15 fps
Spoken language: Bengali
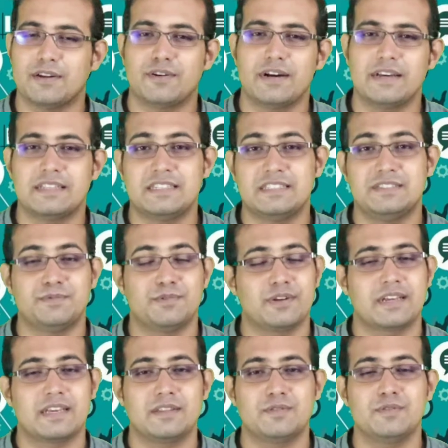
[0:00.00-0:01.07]
ভালো হয় এদের
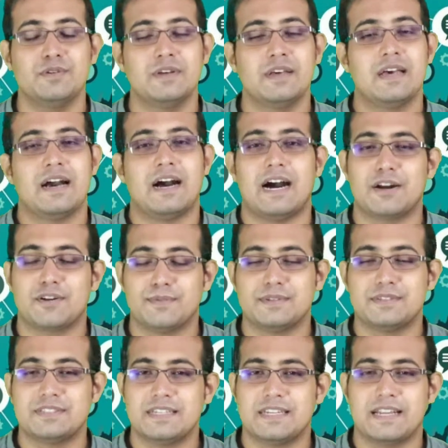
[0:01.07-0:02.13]
জীবনে কিন্তু আরও
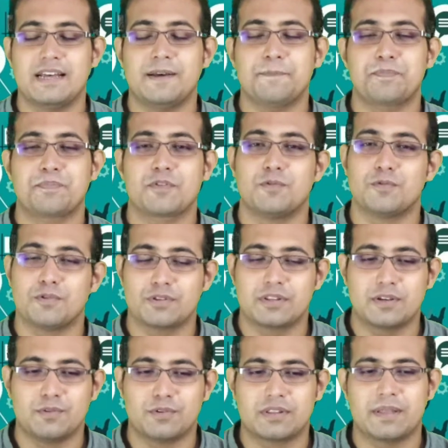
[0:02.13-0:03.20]
বেশি এরা
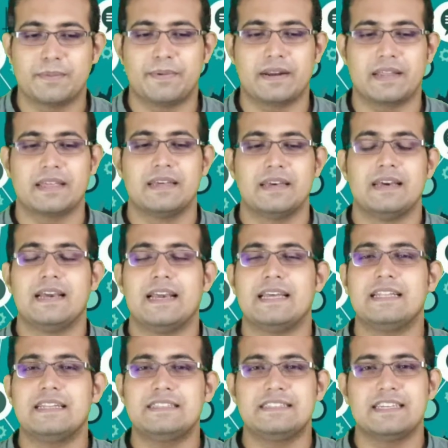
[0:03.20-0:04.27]
উন্নতি করতে পারে
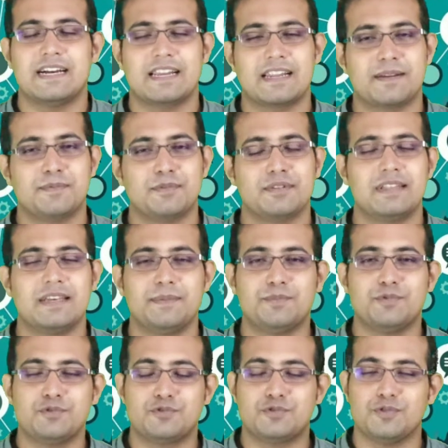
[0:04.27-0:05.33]
এদের চেহারার মধ্যে
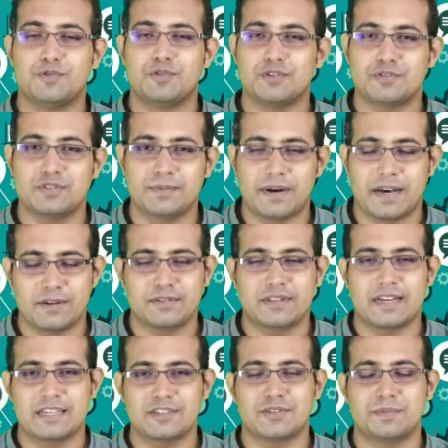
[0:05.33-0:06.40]
বুধ শুক্র যদি ভালো
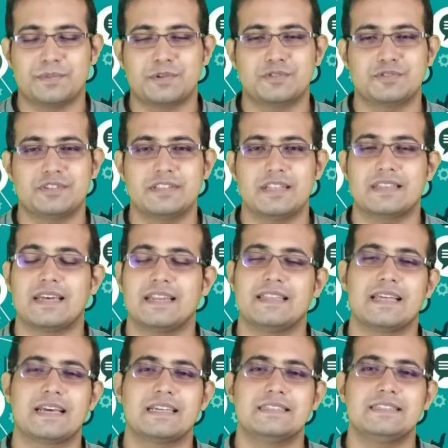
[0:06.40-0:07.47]
থাকে জন্মগোষ্ঠীতে তাহলে
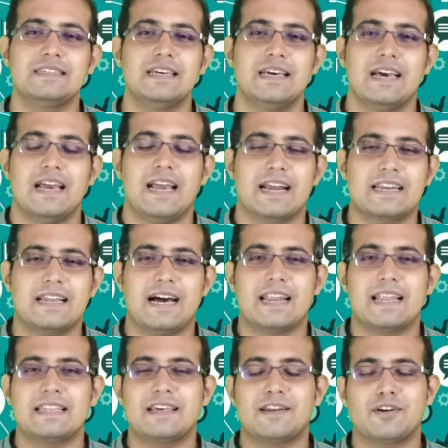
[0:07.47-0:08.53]
দেখেছি একটা
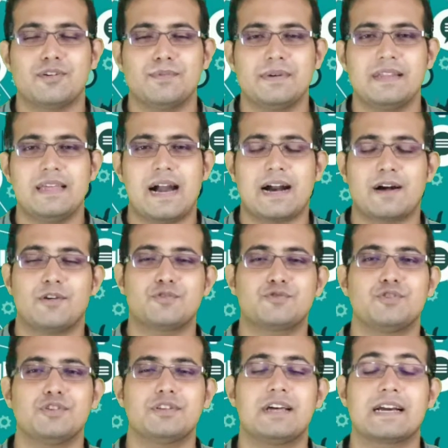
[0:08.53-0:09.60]
আলাদা রকমেরই
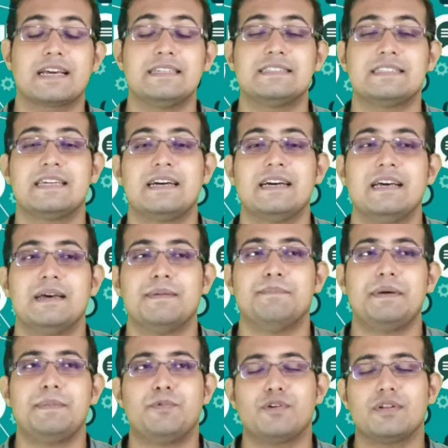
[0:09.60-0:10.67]
আকর্ষণ থাকে যেটা
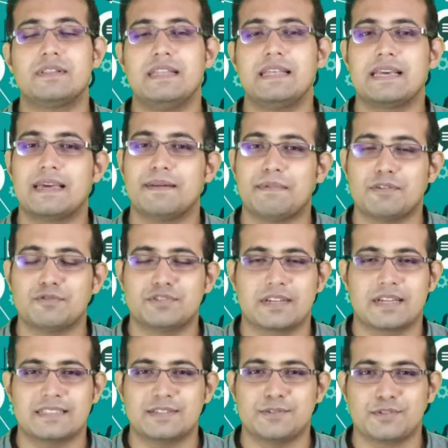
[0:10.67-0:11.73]
বিপরীত লিঙ্গের মানুষের
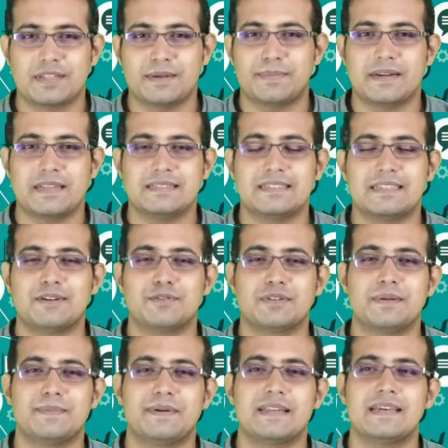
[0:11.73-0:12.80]
কাছে হতে পারে যেটা
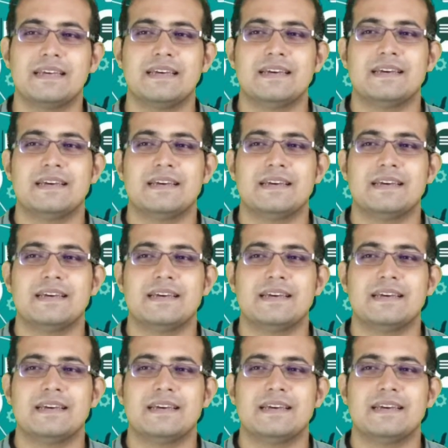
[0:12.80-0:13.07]
হতে পারে